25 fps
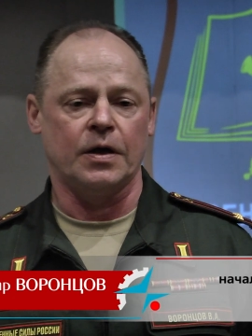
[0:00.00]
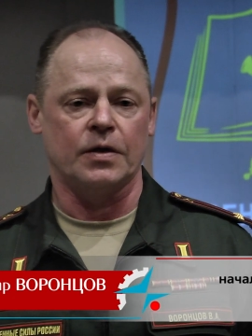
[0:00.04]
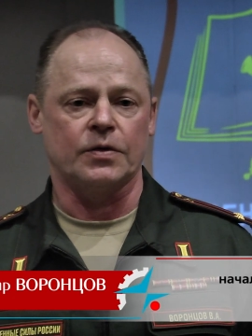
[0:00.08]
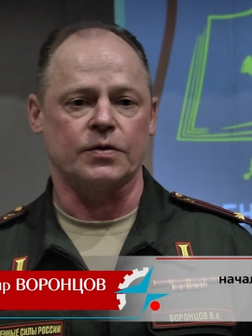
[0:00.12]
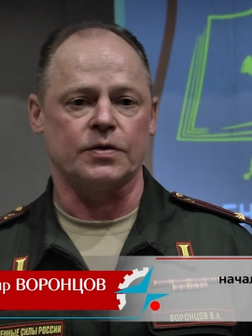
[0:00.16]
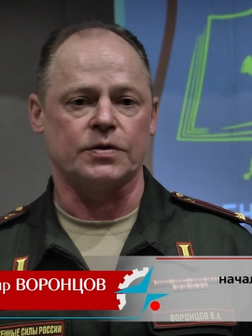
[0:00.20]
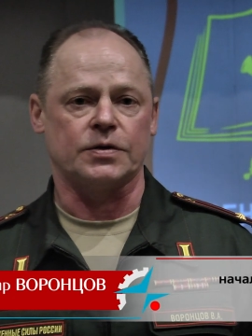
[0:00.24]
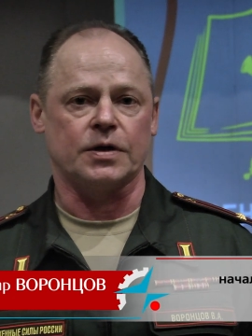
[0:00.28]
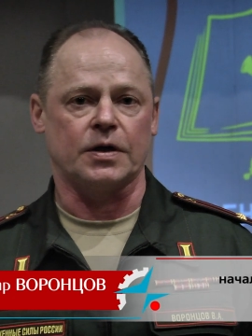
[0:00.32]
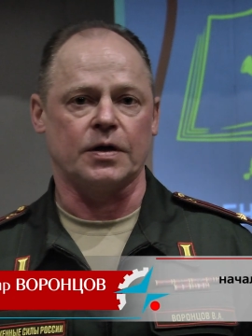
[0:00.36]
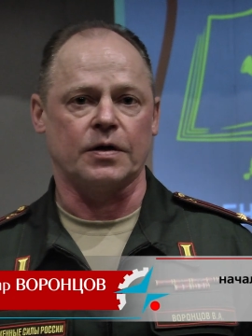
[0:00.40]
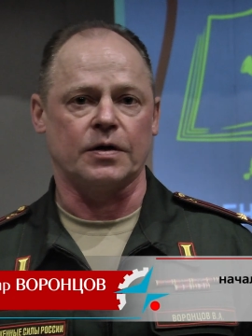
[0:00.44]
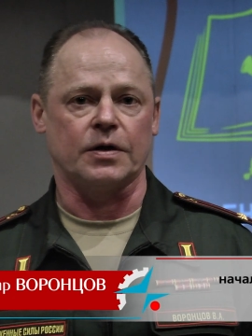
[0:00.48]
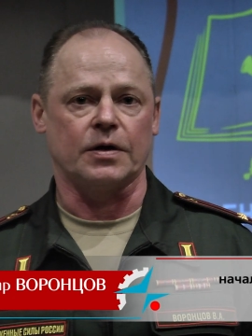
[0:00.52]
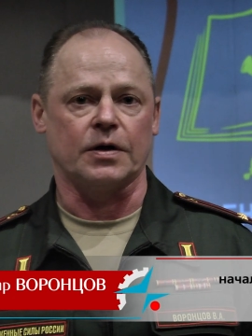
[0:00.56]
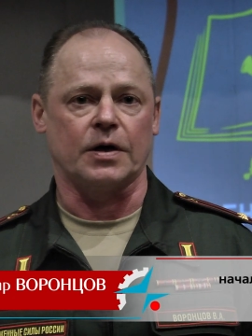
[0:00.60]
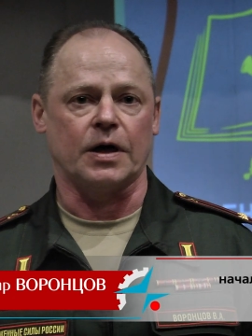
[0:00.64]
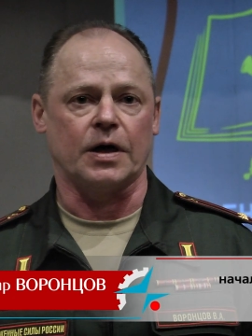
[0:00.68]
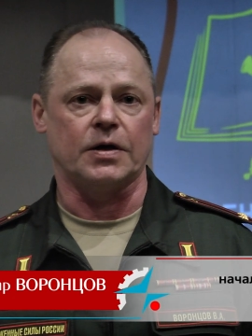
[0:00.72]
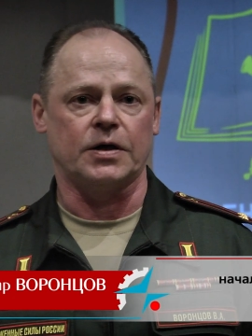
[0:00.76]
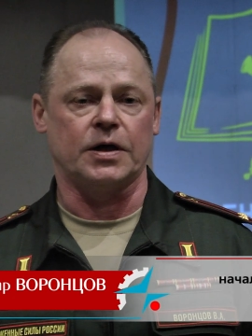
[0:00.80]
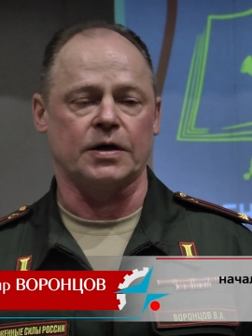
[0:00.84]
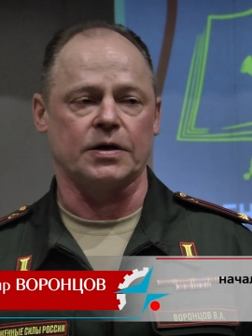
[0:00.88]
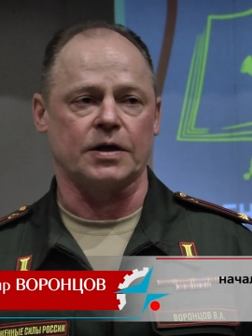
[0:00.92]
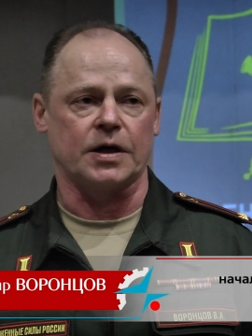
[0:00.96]
то есть они
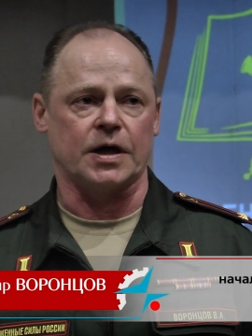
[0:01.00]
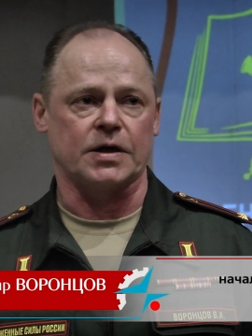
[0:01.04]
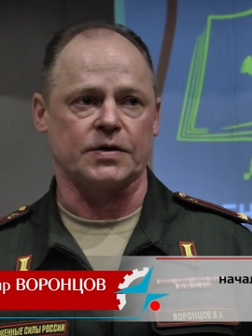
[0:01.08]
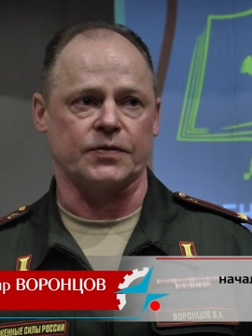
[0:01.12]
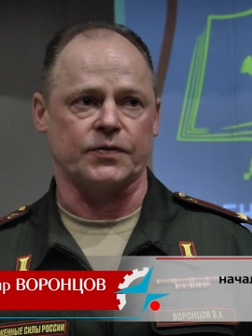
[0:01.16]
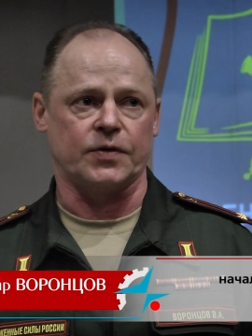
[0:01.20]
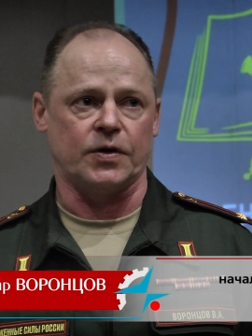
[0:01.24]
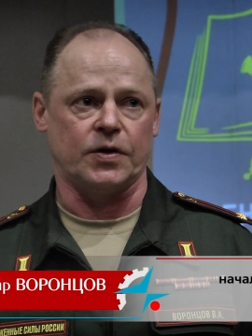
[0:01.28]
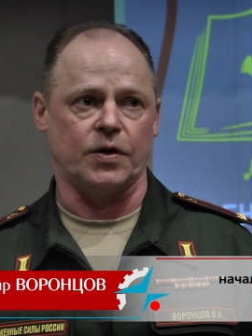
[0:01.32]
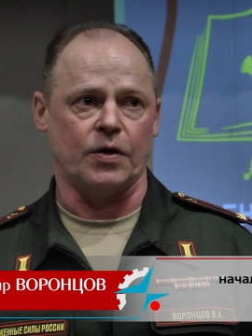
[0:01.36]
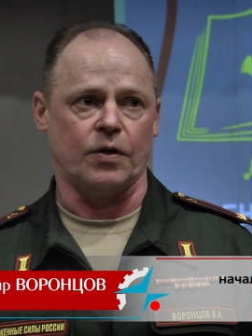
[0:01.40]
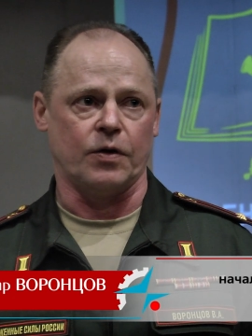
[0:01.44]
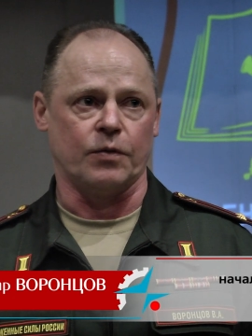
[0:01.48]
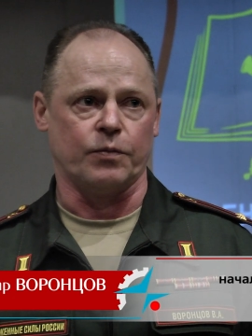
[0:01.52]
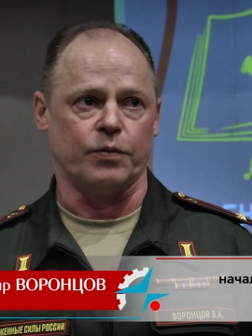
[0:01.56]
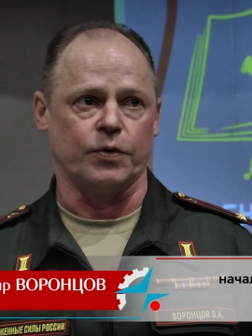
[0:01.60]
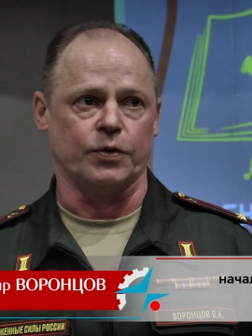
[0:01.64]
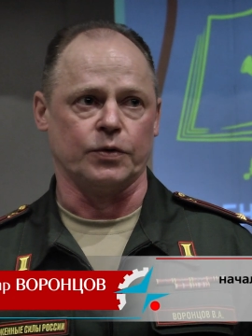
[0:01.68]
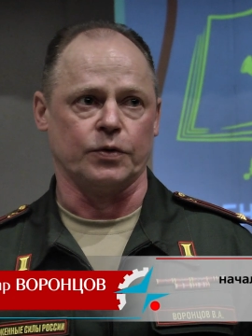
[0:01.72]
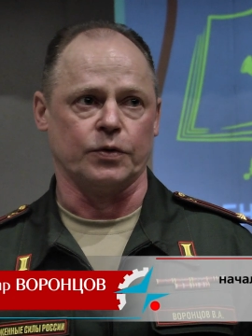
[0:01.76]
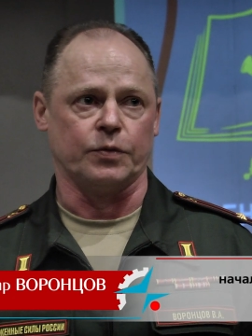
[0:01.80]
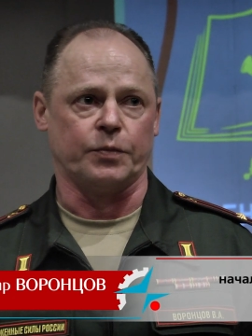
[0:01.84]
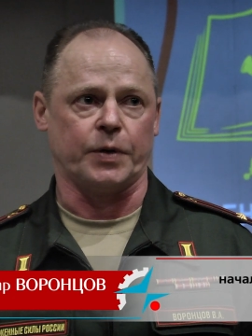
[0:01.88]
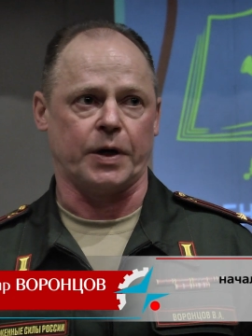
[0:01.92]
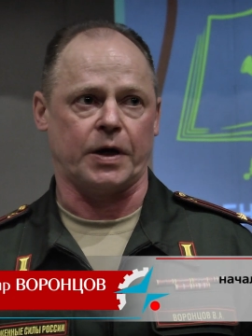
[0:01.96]
один раз в неделю
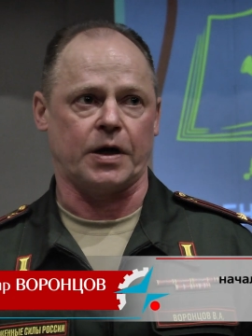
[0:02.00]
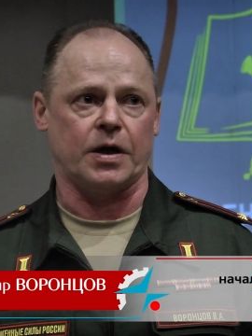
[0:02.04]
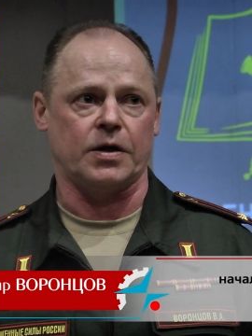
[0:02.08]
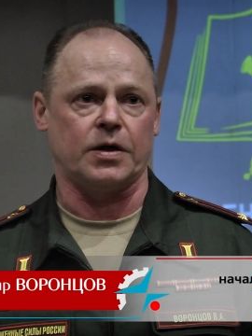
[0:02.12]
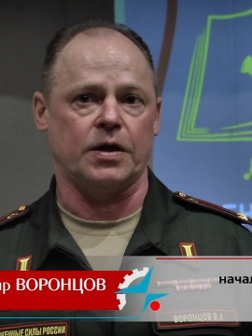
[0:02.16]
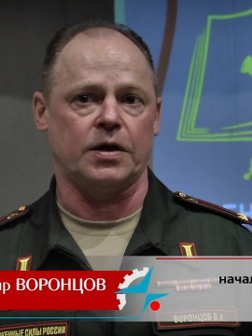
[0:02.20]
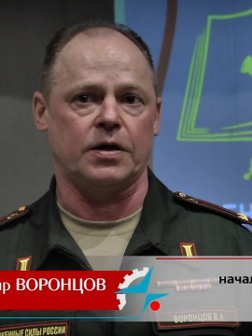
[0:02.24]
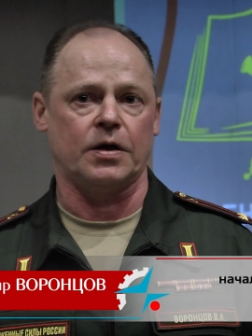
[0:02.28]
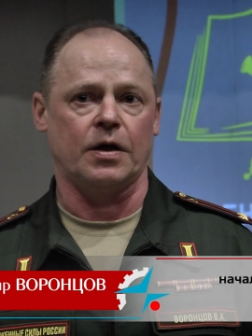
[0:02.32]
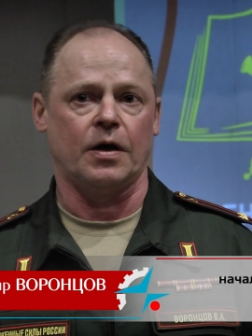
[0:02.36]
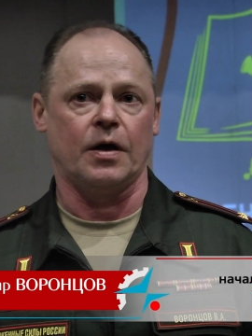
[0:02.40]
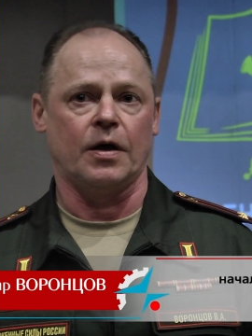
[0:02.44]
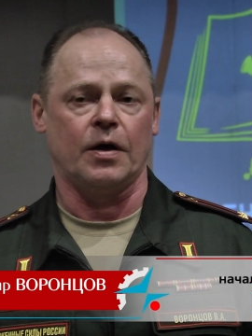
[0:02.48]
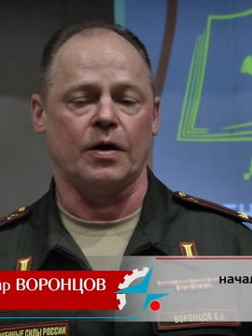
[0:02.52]
будут приходить,